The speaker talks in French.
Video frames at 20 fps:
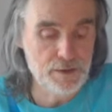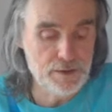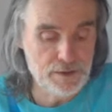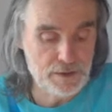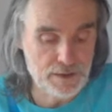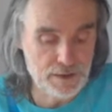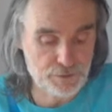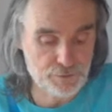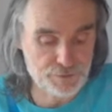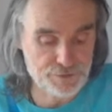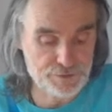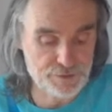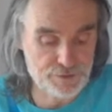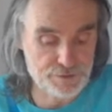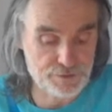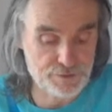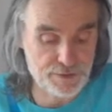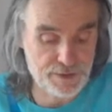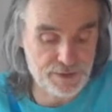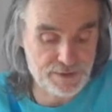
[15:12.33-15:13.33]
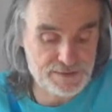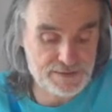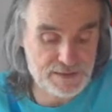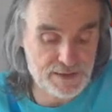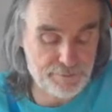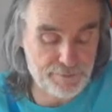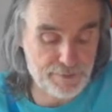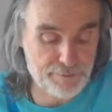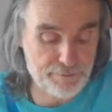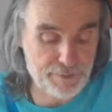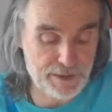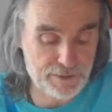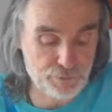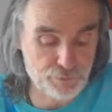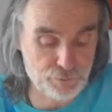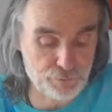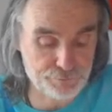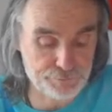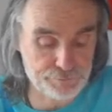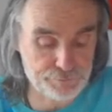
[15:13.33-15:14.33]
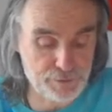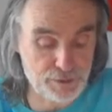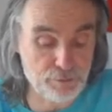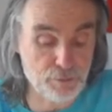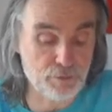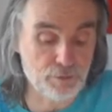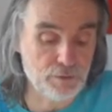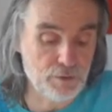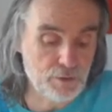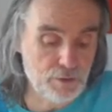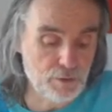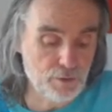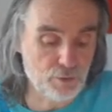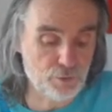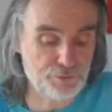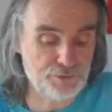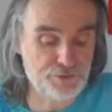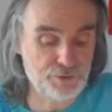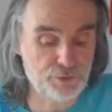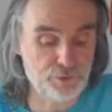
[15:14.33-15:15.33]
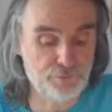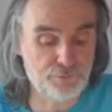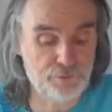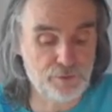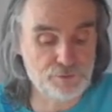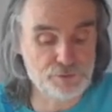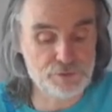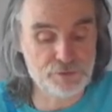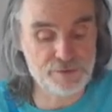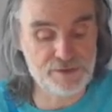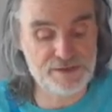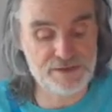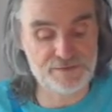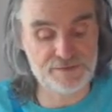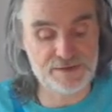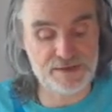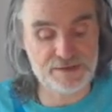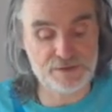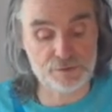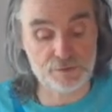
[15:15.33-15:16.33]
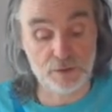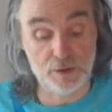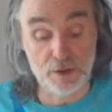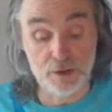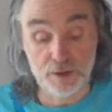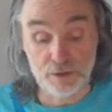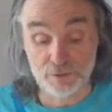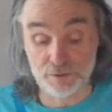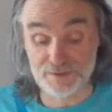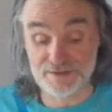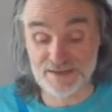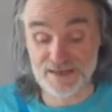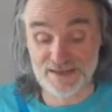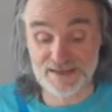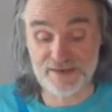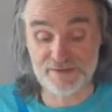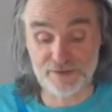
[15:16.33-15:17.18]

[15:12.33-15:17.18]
la conscience solaire, c'est la même partout. Mais bon, on lui donne une forme selon les civilisations. Donc ça, ça va